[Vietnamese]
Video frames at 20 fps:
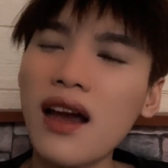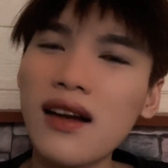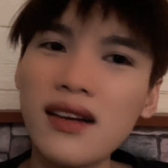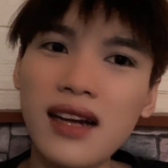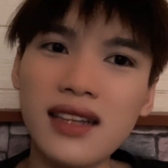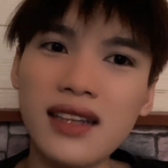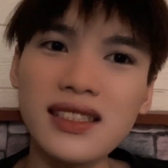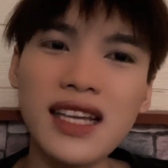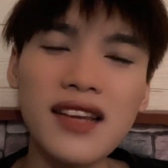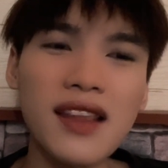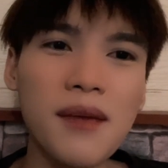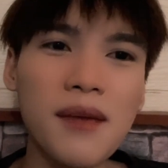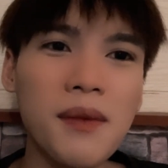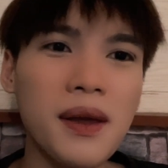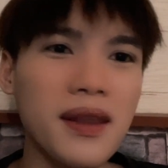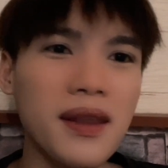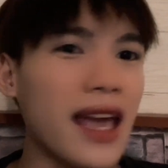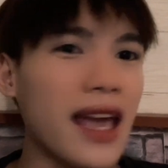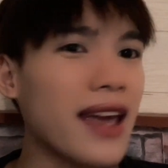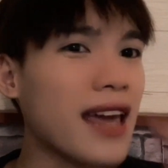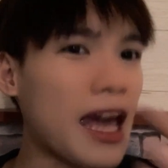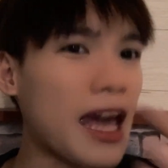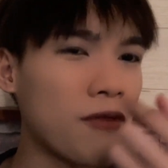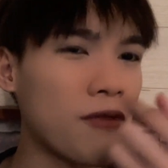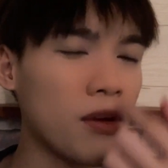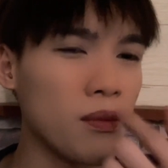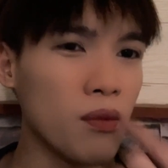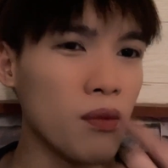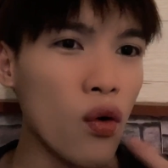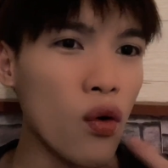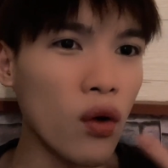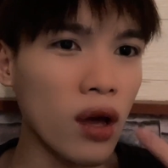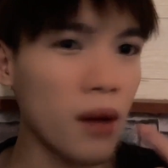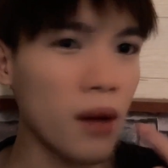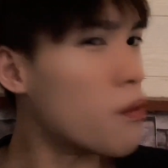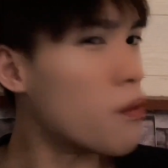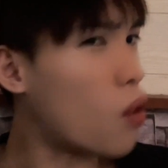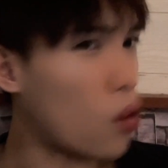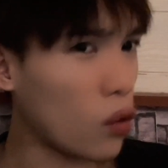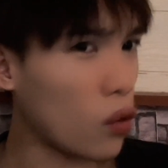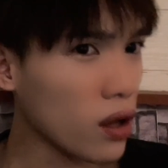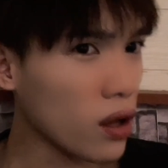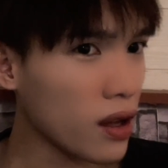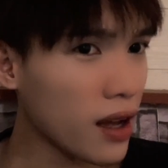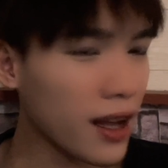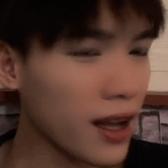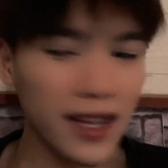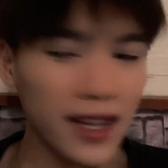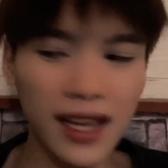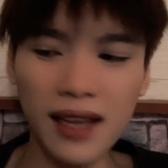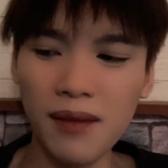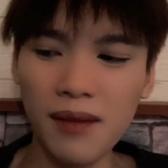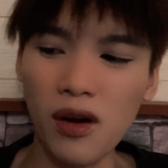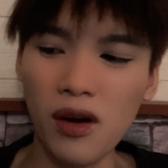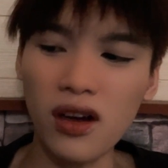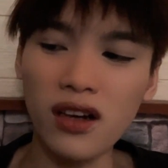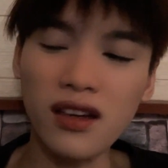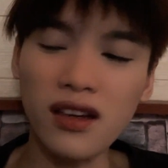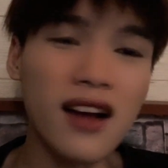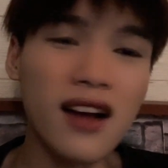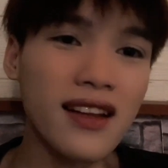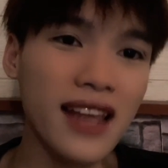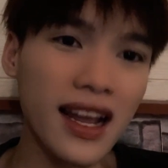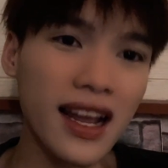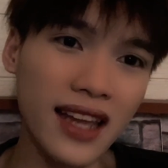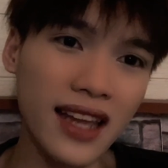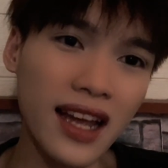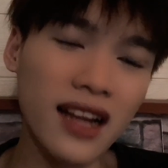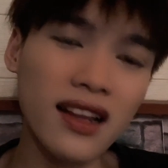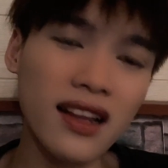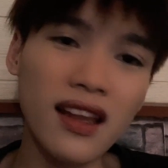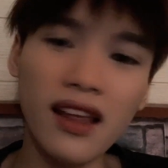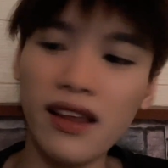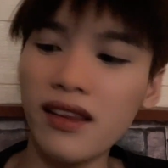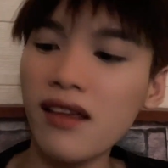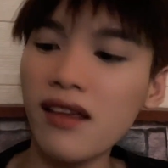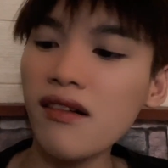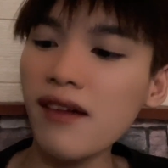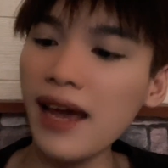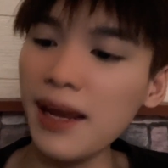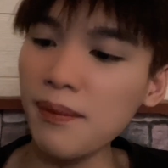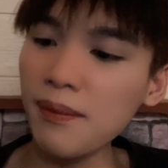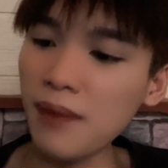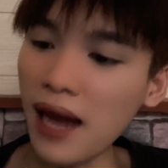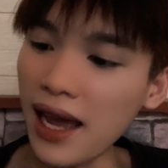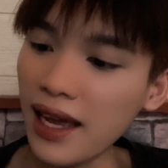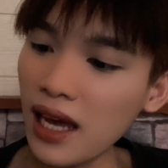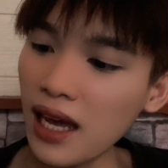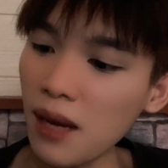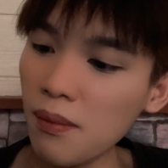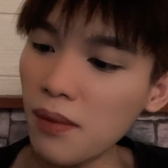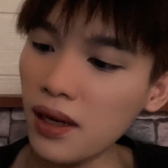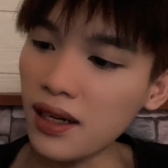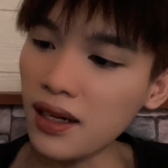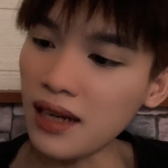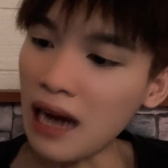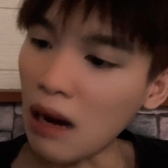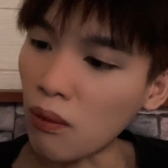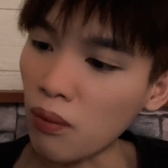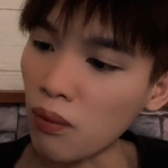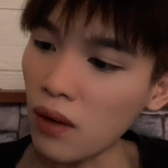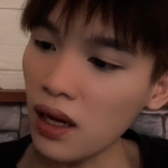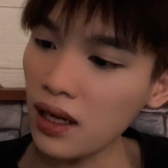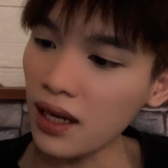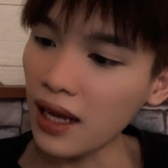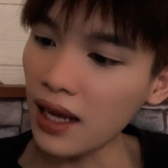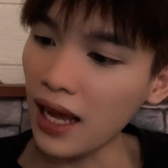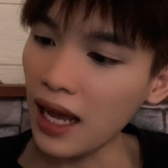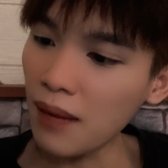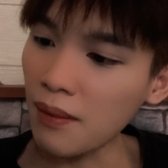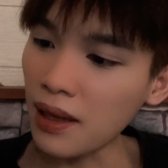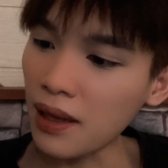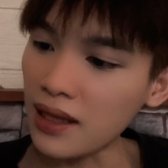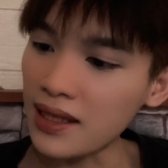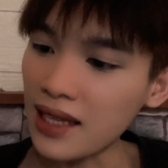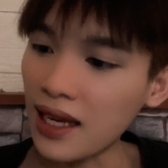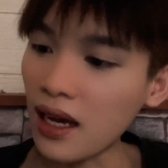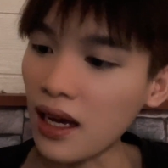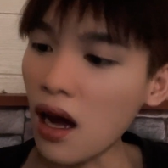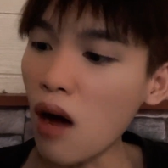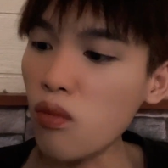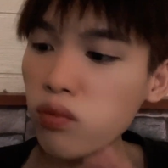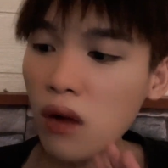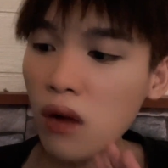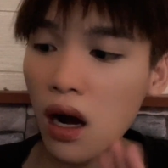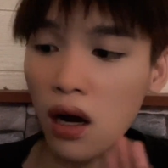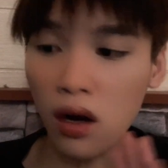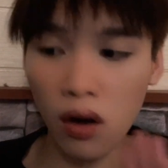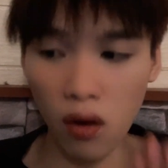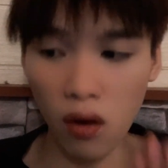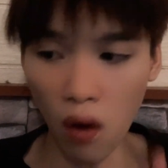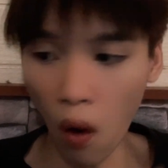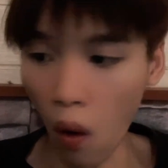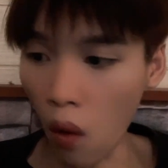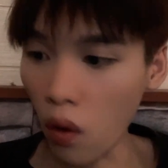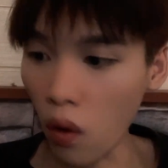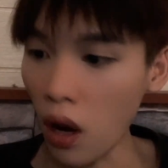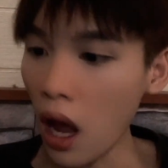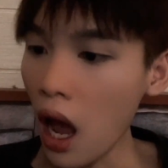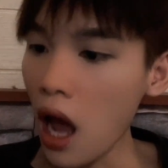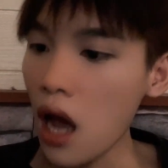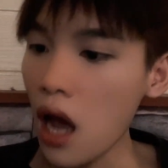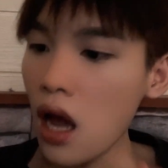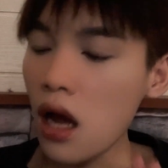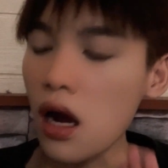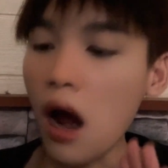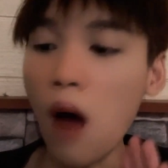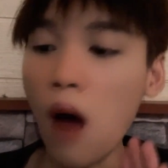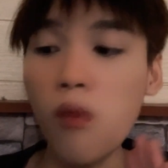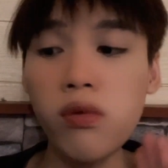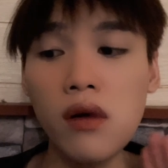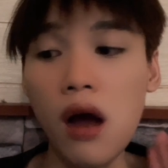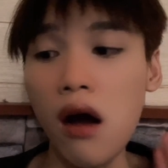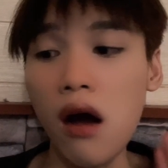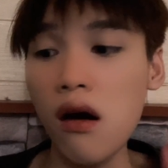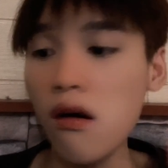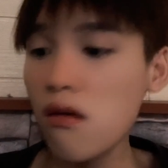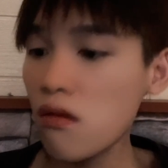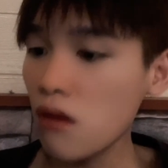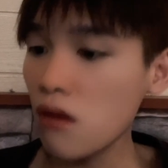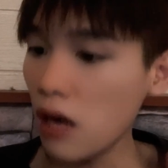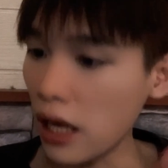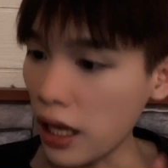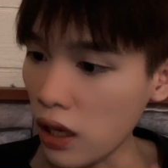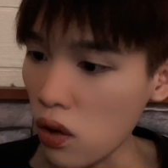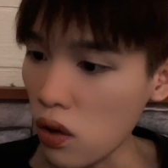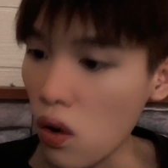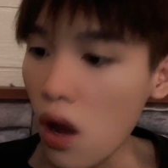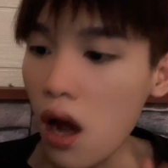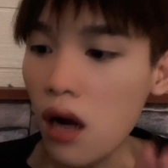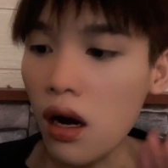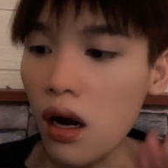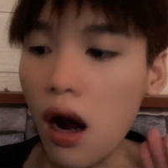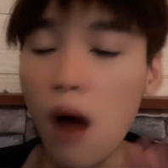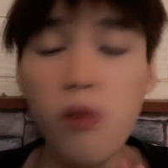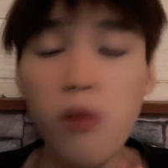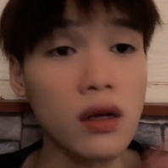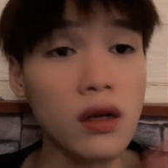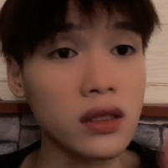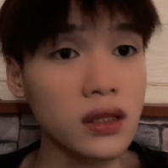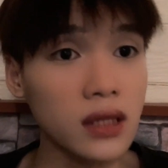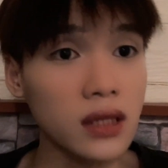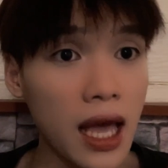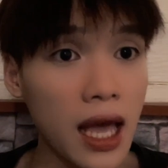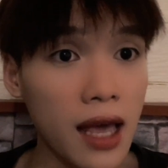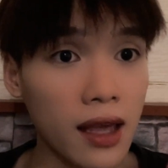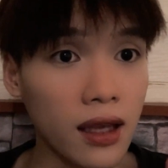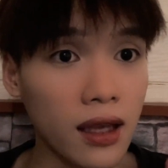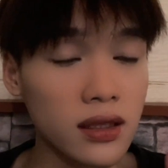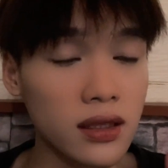nói sao ta bị nhạy cảm với mùi ở mũi thôi á thì mọi người cân nhắc nha thì chứ em này á mình đọc á thì em này sẽ không có cổ không có hương liệu không có xà